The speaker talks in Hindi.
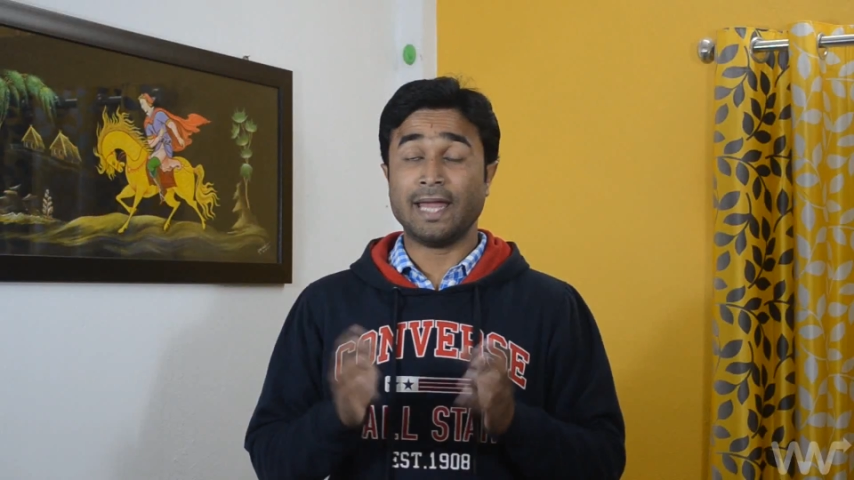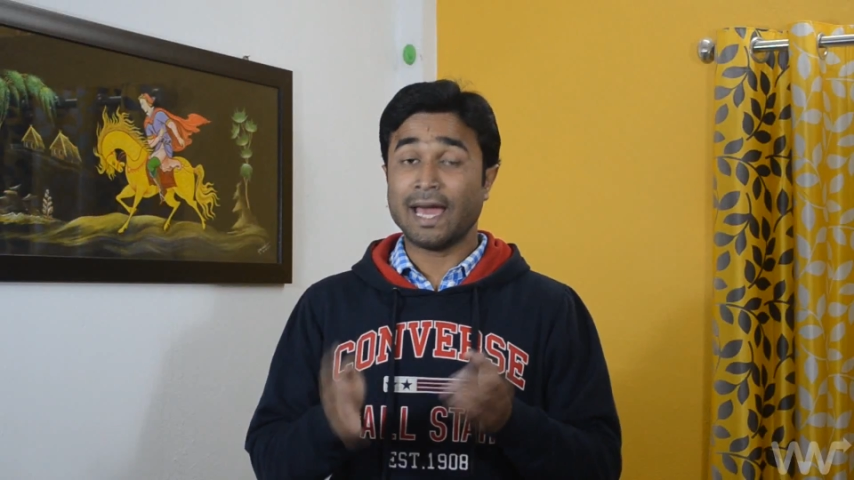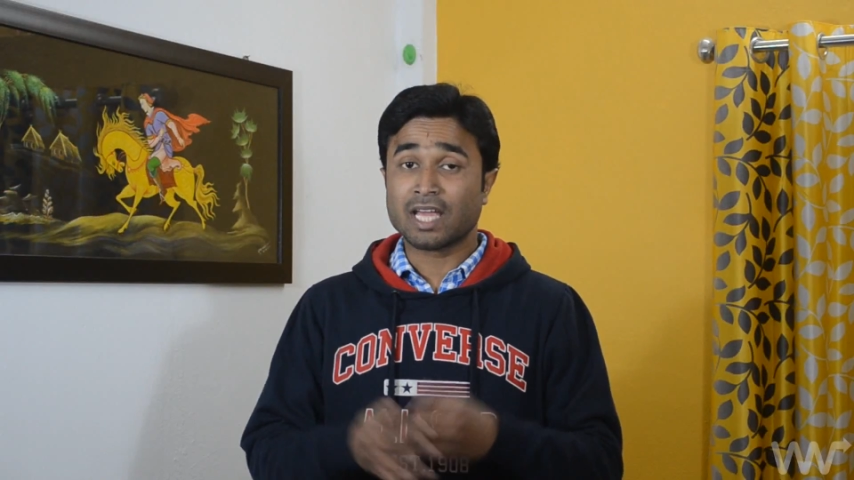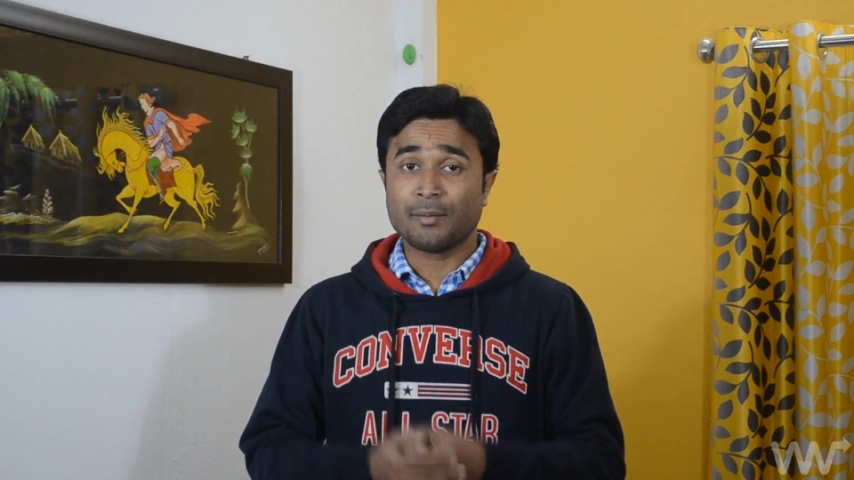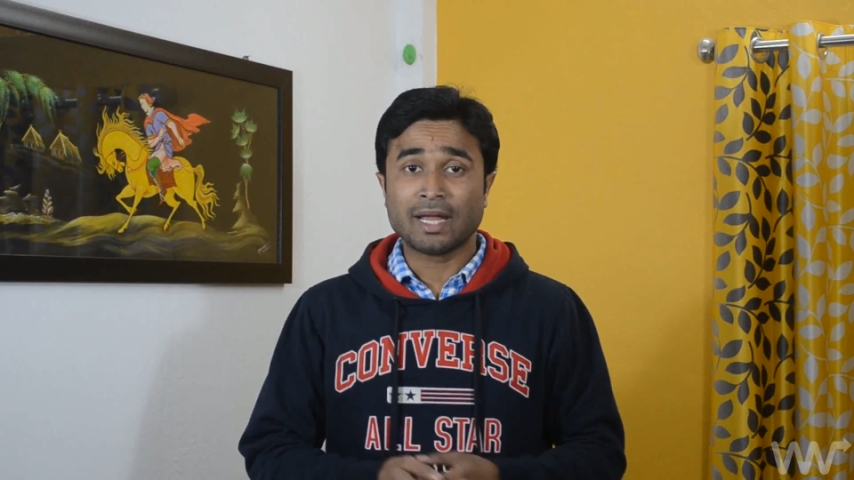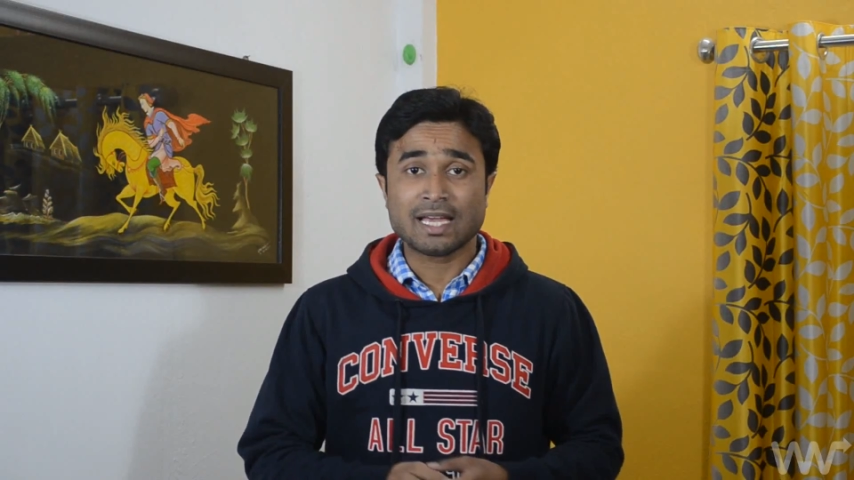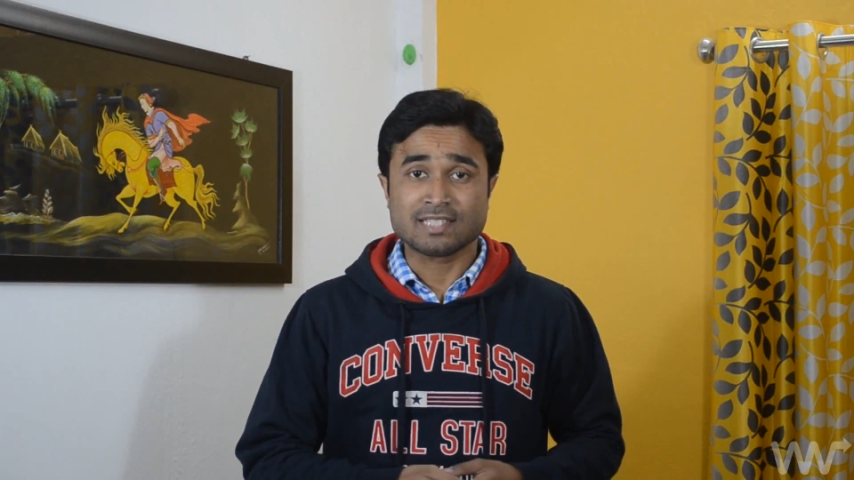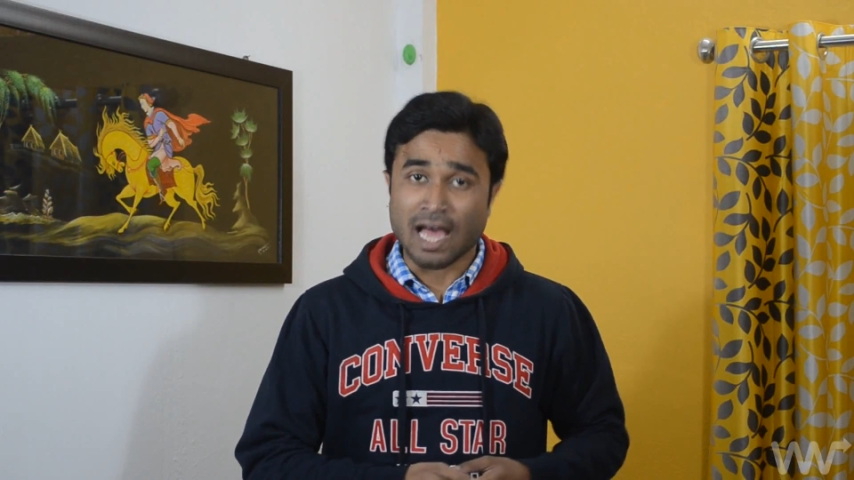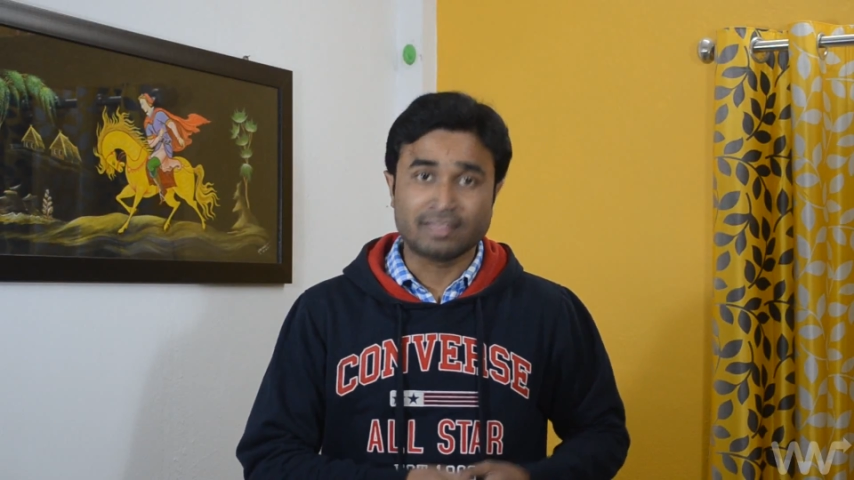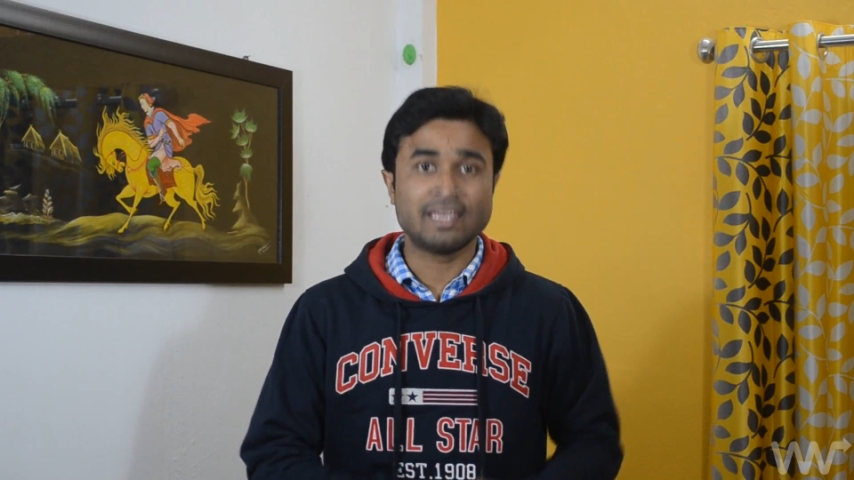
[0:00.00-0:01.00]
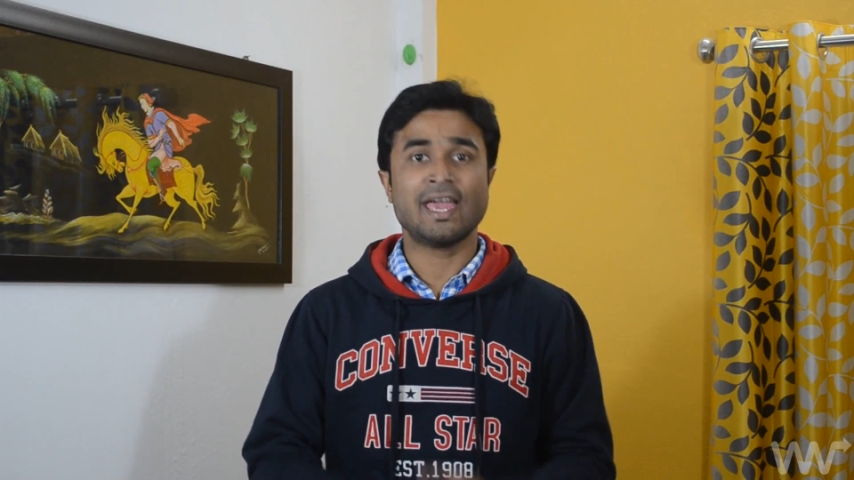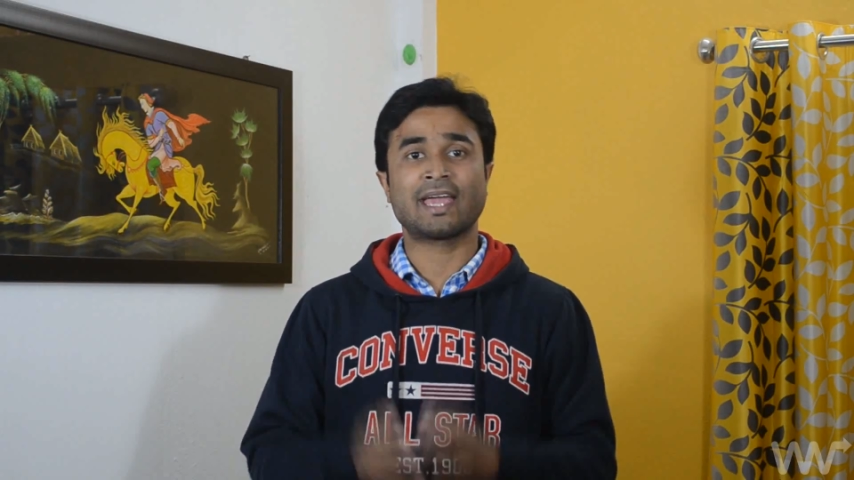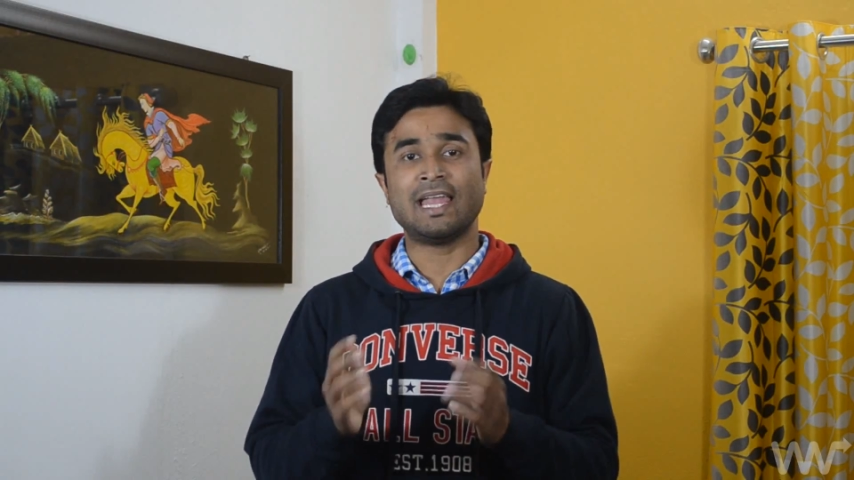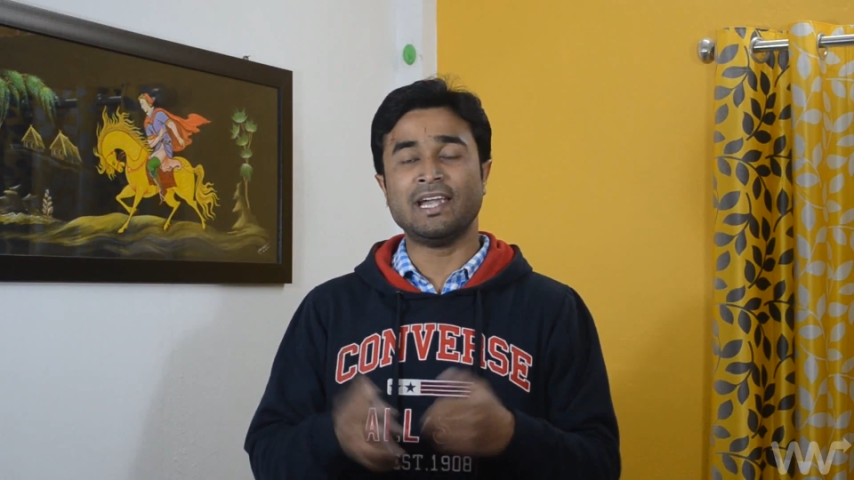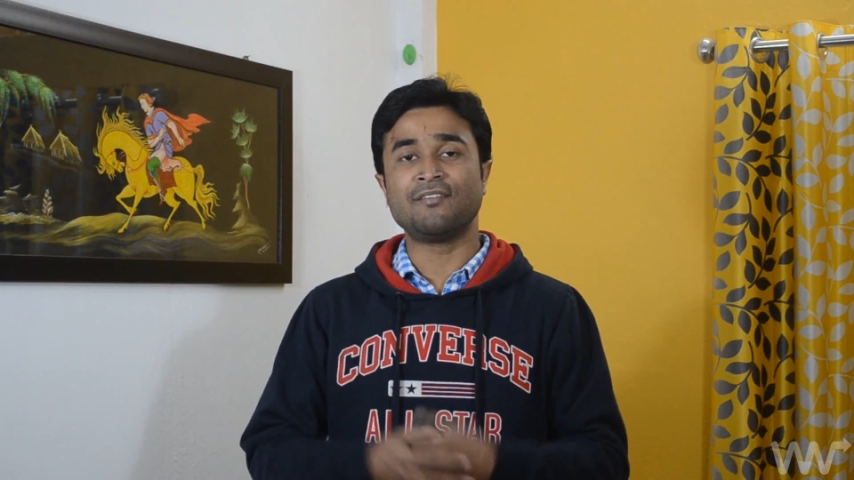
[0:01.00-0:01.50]
रेयर कैमरा के साथ ही
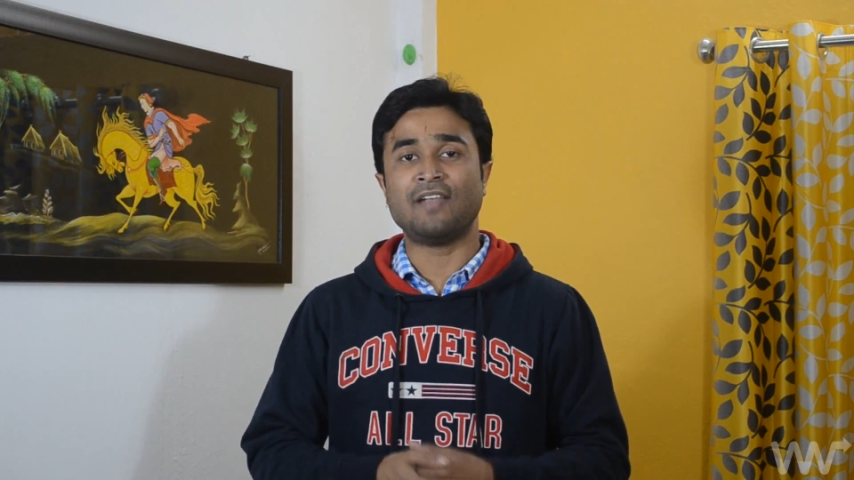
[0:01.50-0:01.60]
एक एलईडी